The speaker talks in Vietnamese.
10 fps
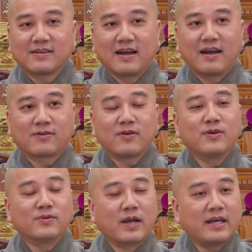à, có
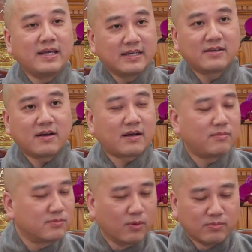dù để yên đó
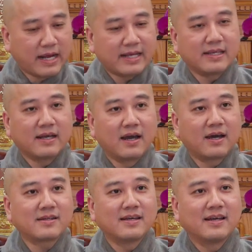không đụng đậy gì
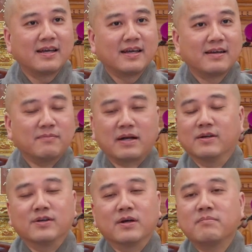hết, mà
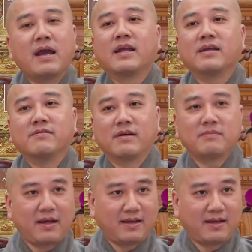người đó mê thì vẫn mê.